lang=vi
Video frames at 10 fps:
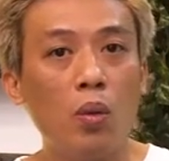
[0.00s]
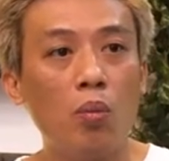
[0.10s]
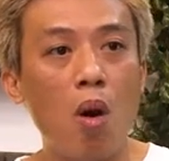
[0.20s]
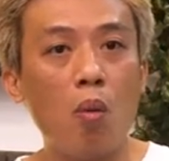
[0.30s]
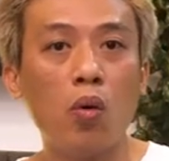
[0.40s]

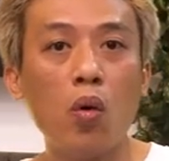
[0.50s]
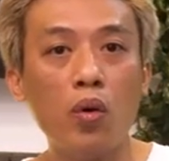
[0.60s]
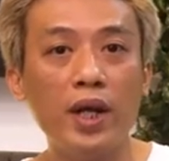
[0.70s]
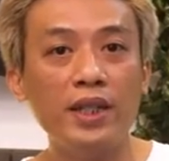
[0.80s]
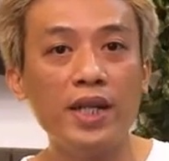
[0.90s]
một
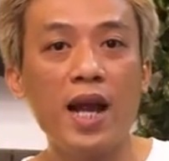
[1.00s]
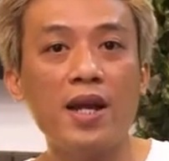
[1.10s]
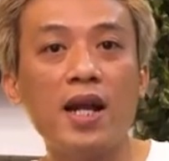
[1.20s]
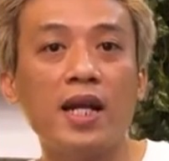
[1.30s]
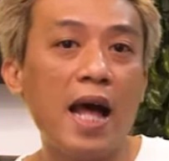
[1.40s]
khuôn DJ
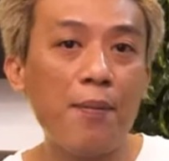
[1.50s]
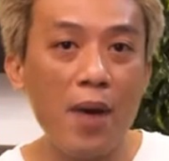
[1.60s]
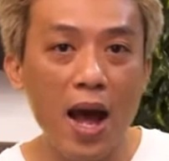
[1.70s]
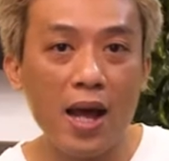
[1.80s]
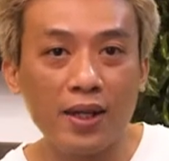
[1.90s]
nó là 8
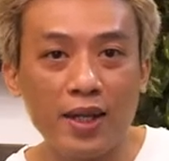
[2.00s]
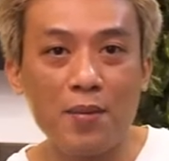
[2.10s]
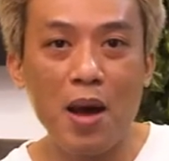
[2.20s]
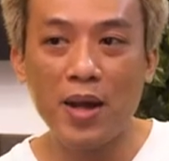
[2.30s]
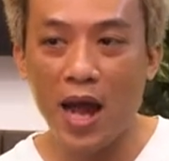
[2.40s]
bar, thì
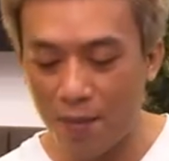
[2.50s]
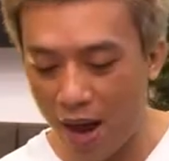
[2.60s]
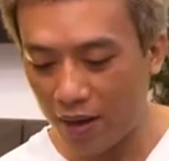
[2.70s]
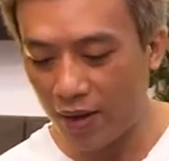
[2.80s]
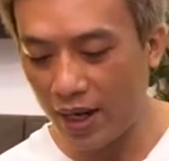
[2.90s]
32
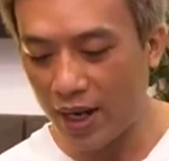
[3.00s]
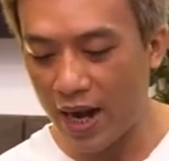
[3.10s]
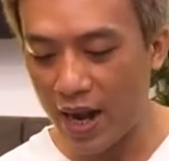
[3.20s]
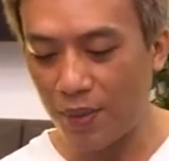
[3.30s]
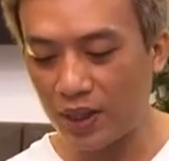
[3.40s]
bar có nghĩa là ở
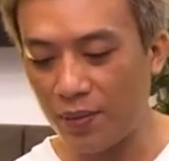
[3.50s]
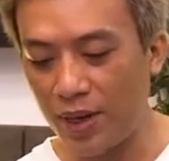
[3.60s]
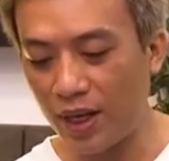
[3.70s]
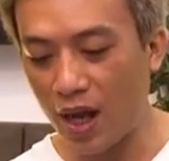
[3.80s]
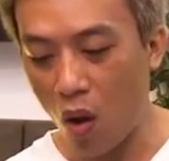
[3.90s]
đây mình sẽ
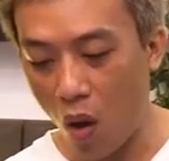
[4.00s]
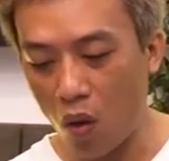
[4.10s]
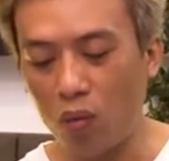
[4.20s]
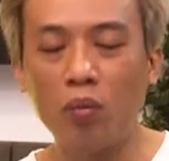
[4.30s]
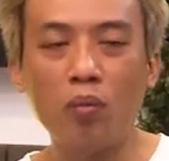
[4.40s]
biết là ồ,